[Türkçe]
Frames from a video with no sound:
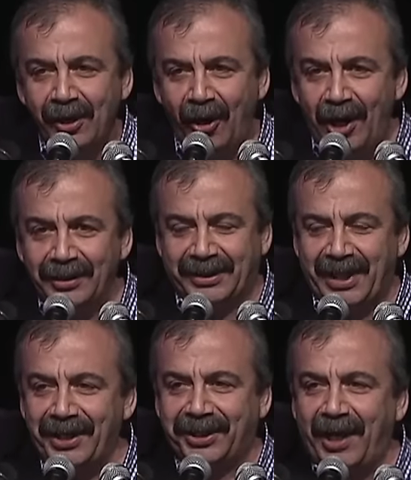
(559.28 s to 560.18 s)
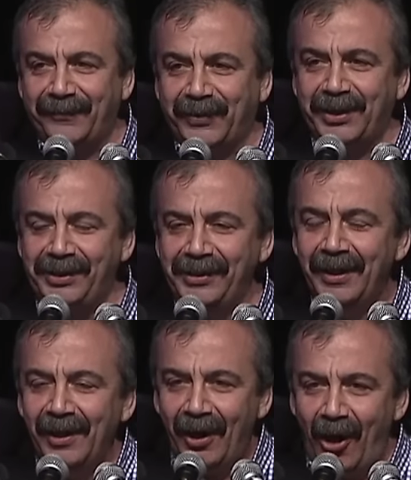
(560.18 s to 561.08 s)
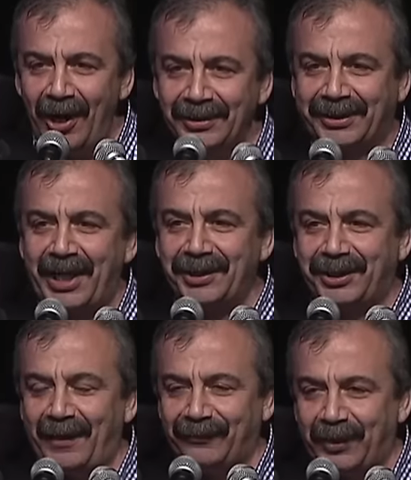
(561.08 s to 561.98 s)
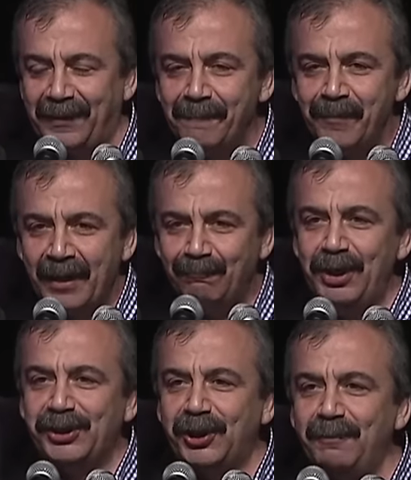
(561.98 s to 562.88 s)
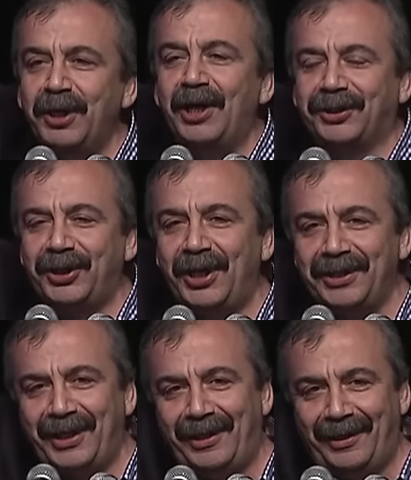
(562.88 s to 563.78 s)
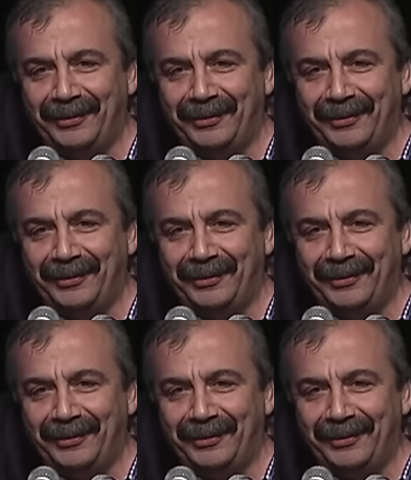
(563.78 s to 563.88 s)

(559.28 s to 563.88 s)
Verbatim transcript: On serkeftin, on serkeftin. Bizi bıratiya gelen